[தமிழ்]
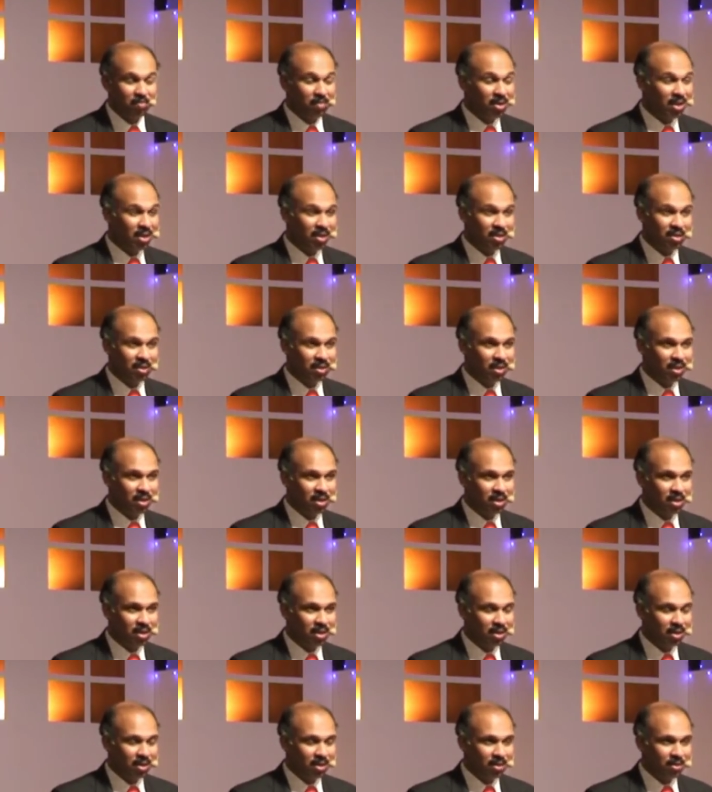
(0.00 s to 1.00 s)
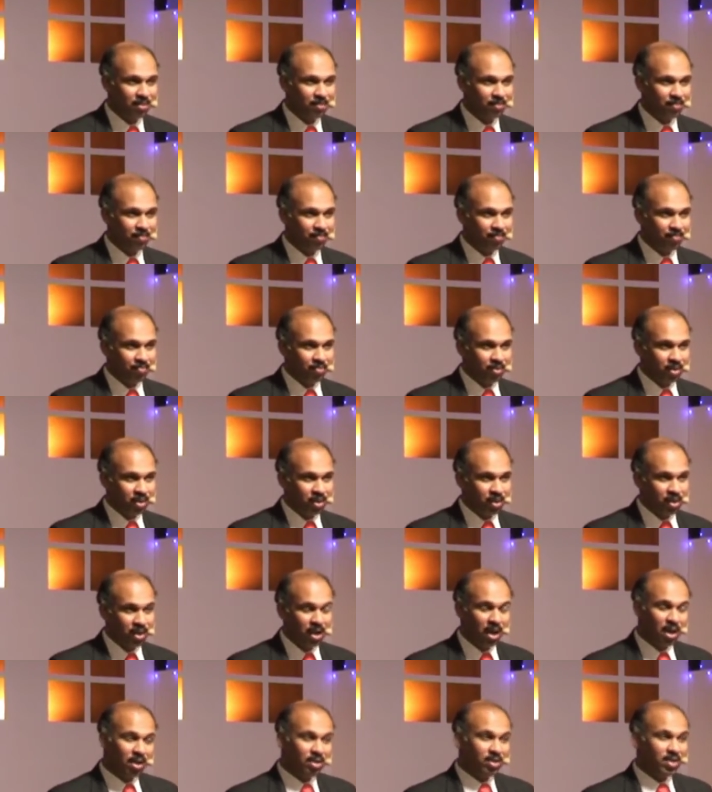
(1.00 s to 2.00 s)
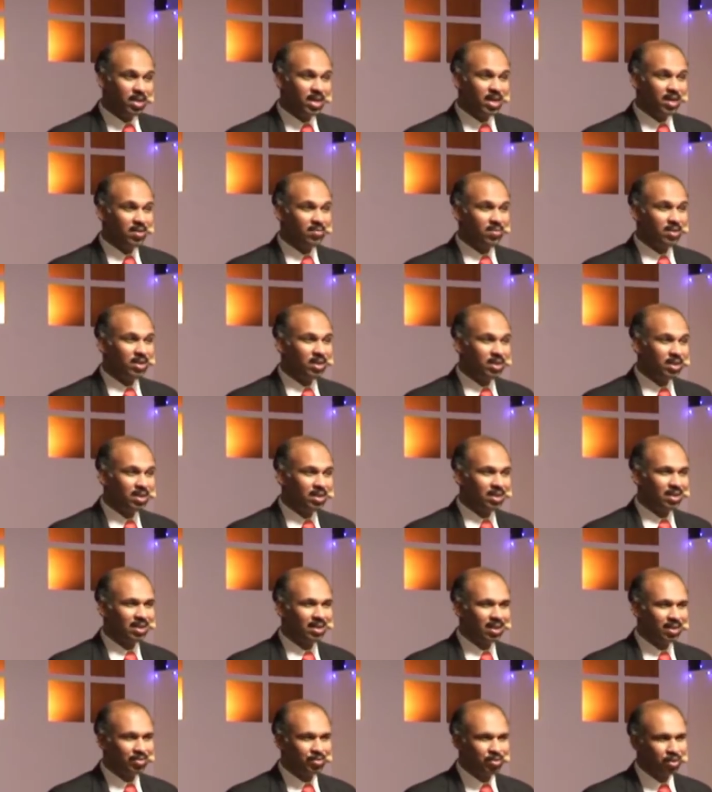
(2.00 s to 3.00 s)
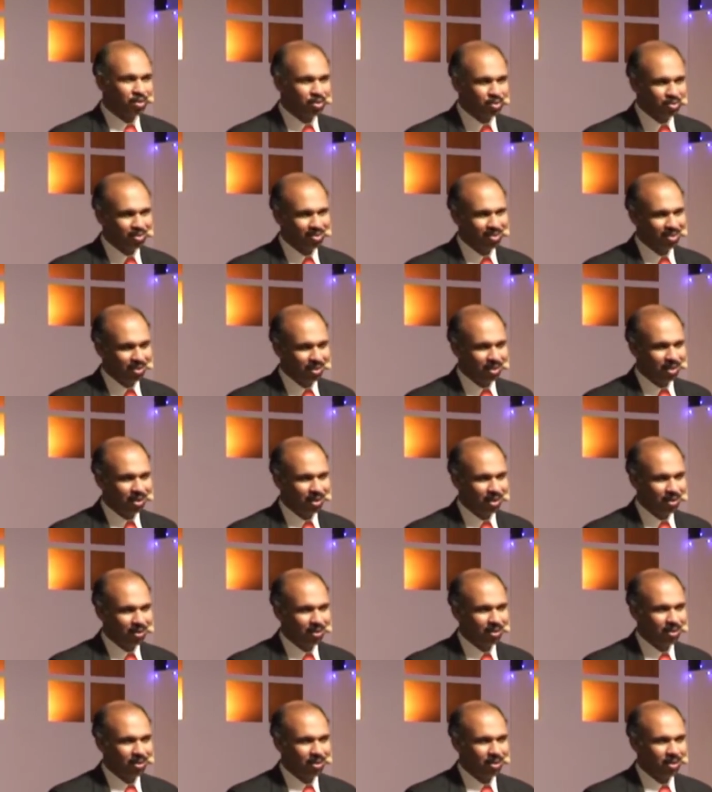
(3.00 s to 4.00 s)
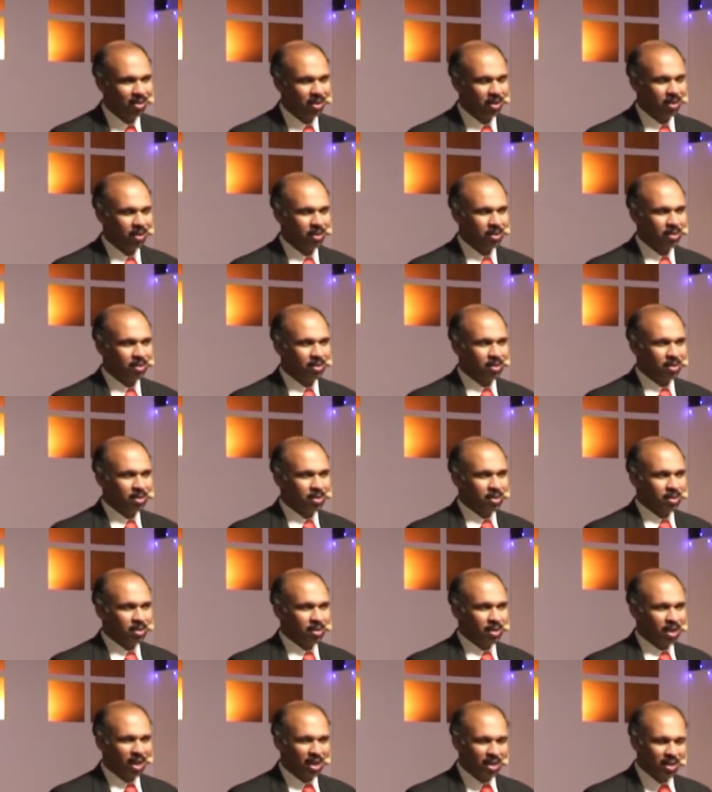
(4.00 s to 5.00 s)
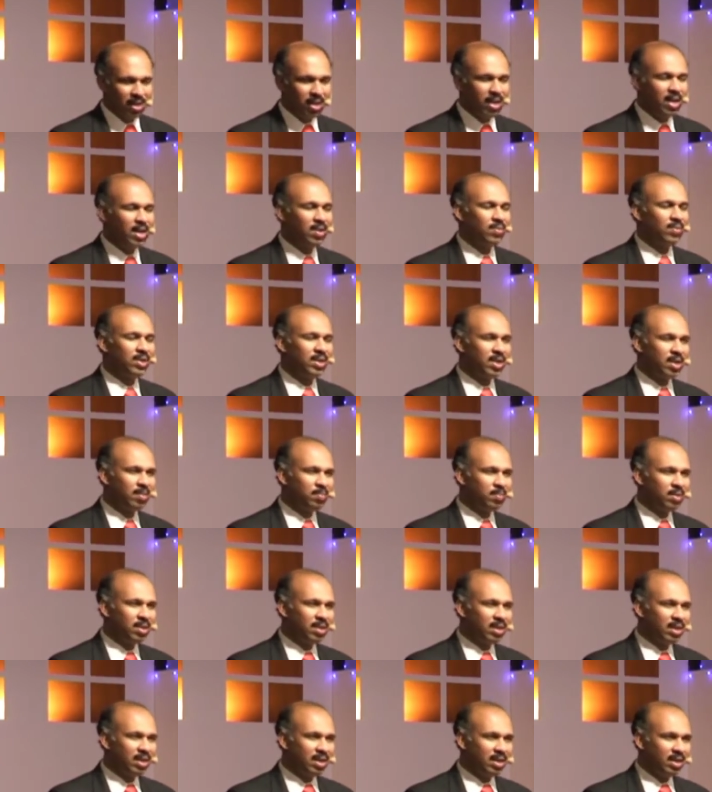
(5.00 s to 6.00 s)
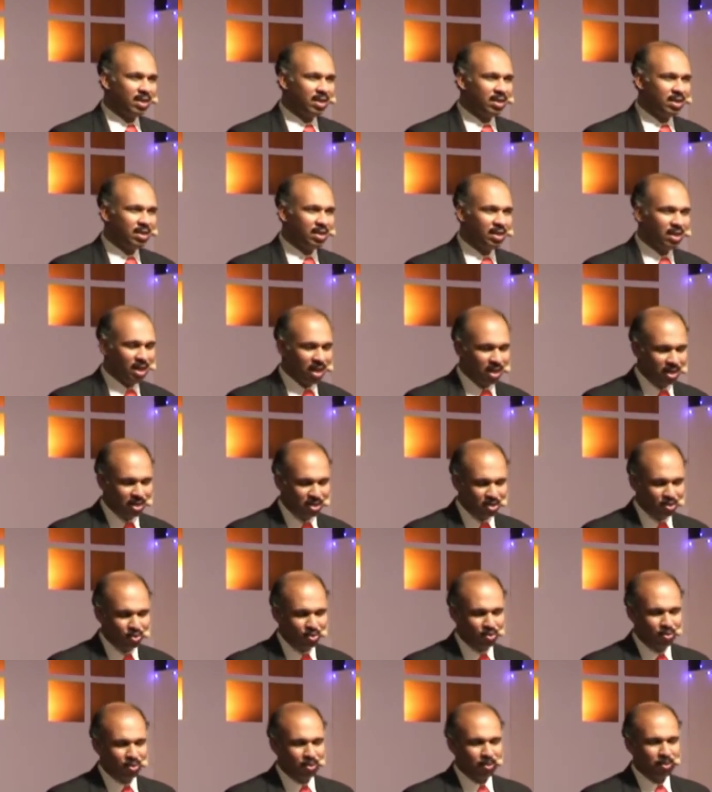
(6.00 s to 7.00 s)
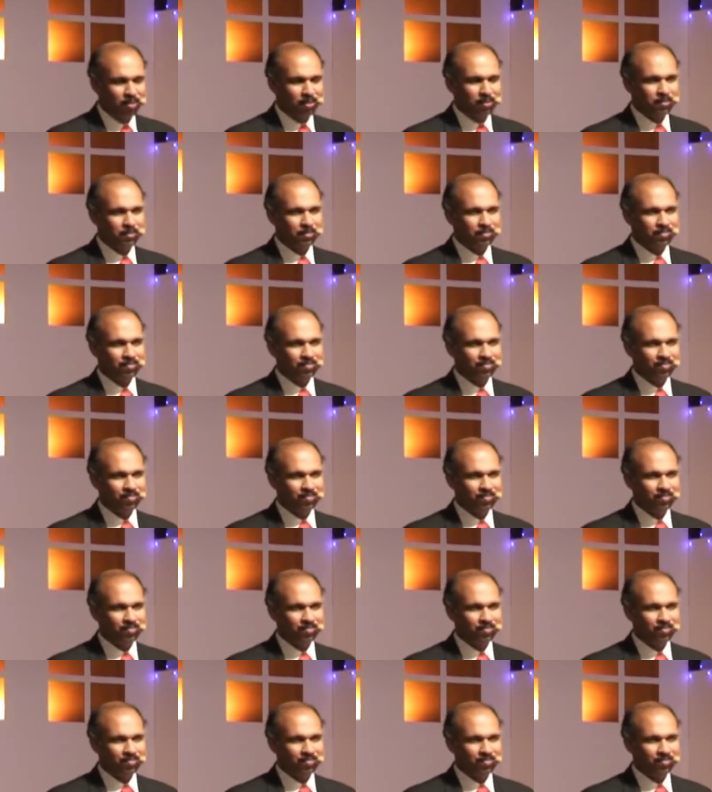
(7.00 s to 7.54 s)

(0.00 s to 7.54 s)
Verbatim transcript: நான் மனிதன் அல்ல நான் தேவன் என்று கர்த்தர் சொல்லுகிறார் நான் தேவன் என்பதை நீ அறிந்து கொள்